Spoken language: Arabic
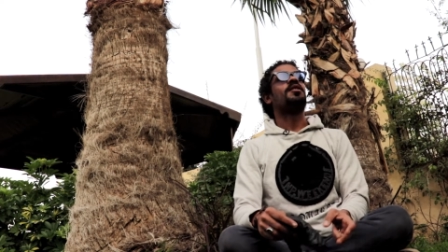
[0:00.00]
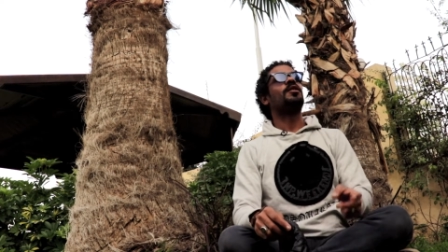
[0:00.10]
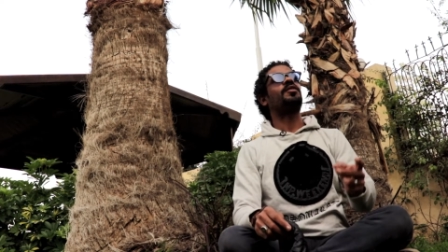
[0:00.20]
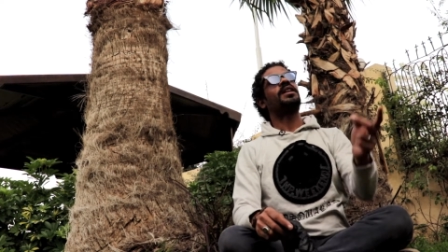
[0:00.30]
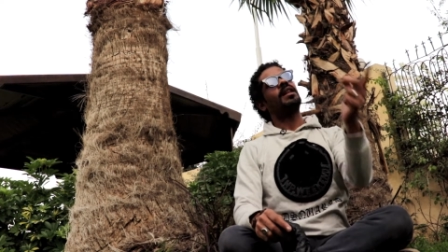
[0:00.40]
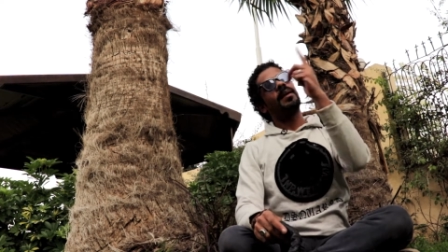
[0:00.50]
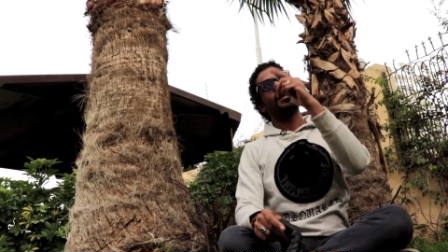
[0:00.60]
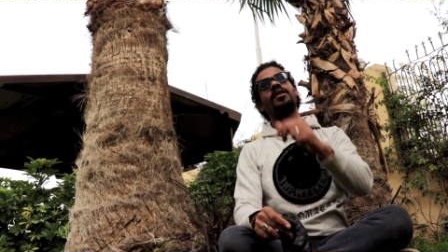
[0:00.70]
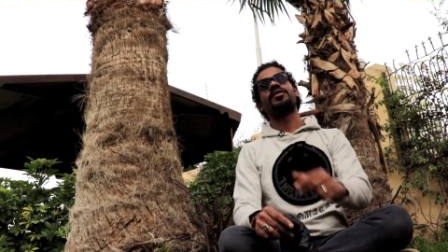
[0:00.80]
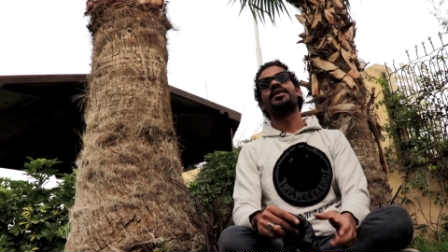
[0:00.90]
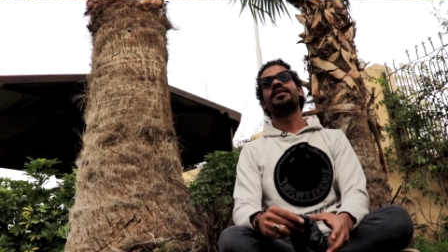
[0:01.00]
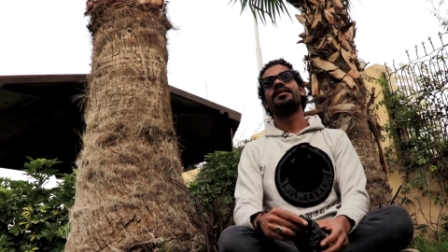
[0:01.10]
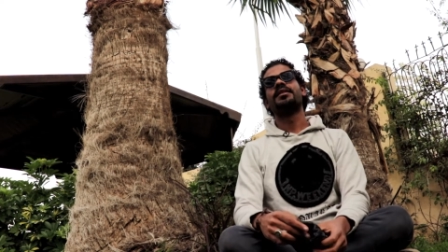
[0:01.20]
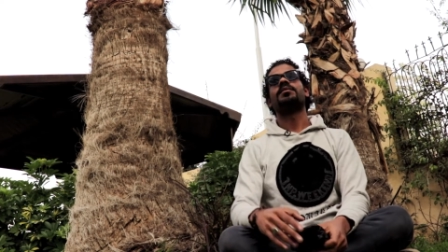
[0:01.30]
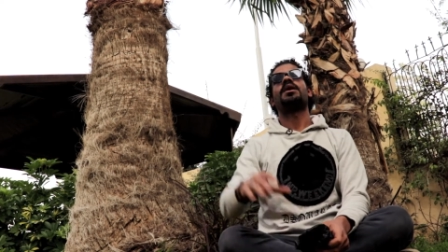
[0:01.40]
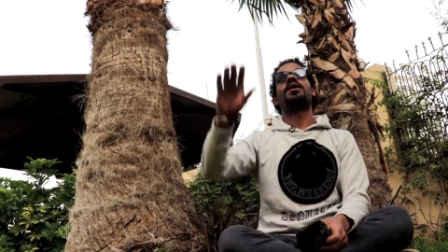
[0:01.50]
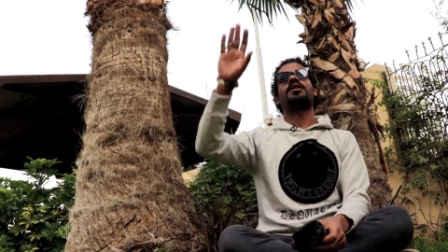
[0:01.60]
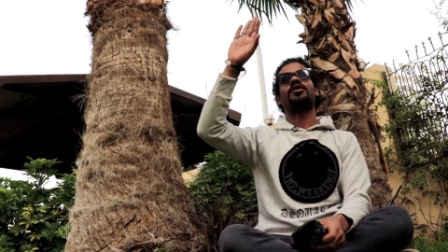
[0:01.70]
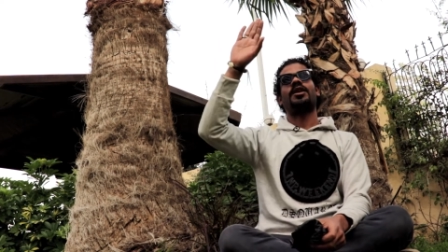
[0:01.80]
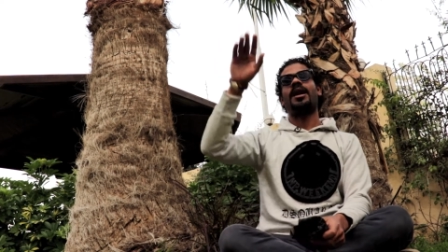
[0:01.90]
لطفي اطلع بره يا لطفي نور يا
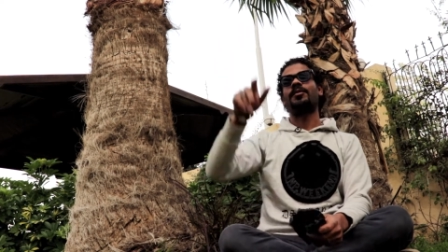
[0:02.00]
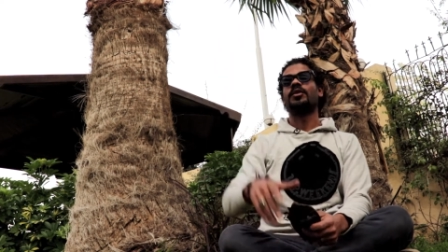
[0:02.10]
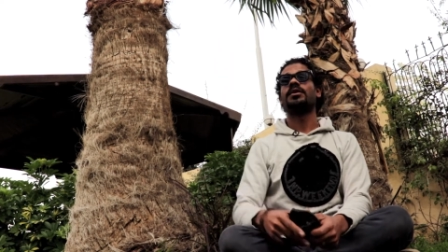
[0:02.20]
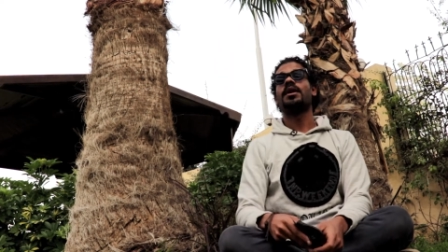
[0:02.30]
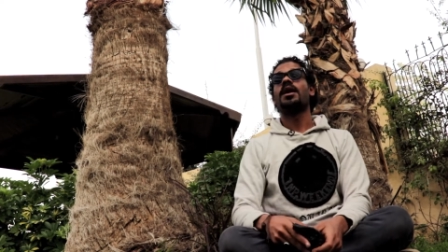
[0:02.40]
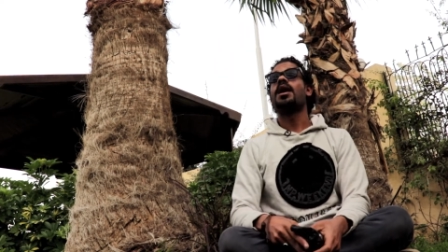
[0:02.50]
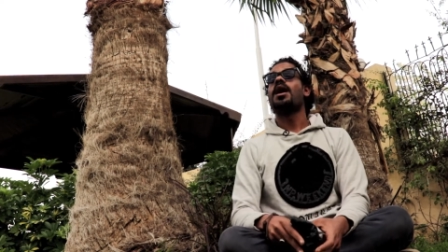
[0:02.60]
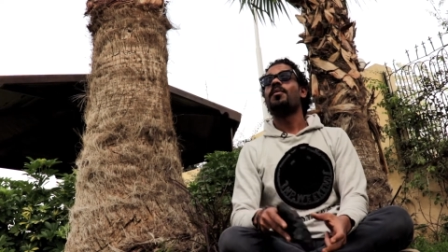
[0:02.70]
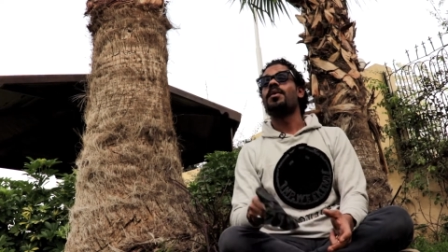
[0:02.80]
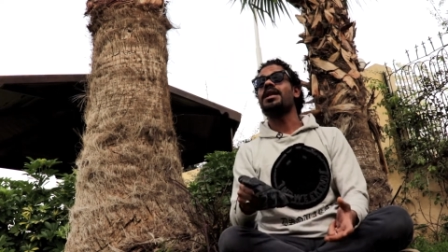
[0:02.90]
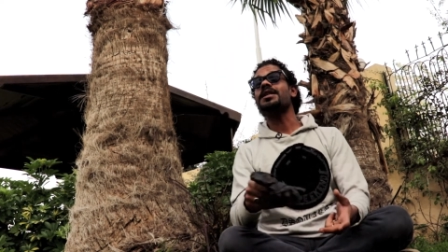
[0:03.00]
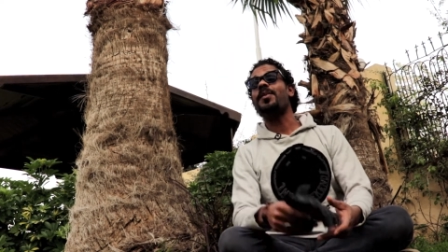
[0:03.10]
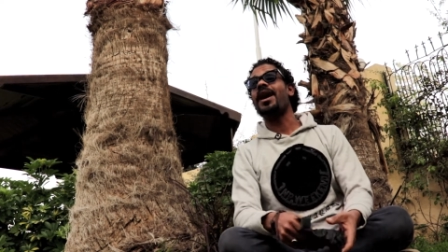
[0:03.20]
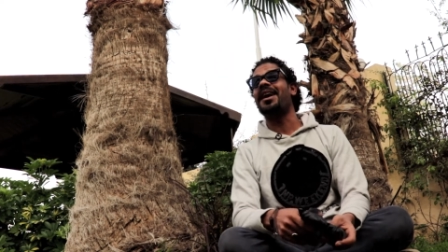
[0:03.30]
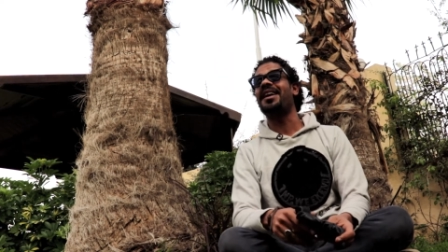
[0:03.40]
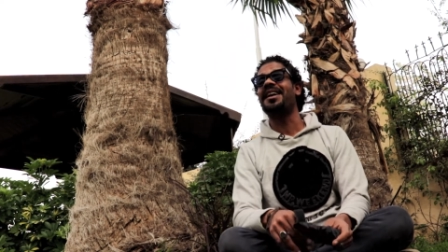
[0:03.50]
دكتور عبده بالنسبه